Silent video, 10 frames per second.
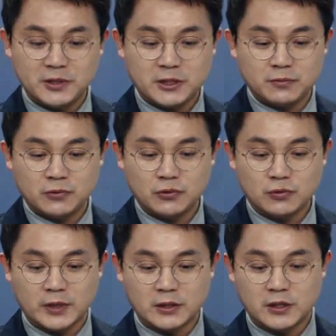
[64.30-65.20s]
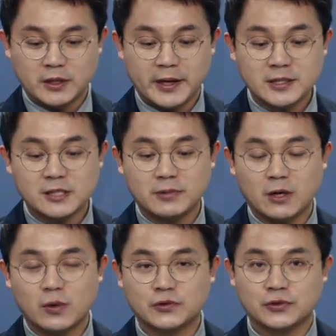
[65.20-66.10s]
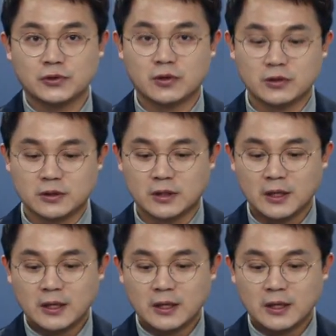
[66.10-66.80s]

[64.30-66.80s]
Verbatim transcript: 16 대책의 핵심이라고 할 수 있는 것은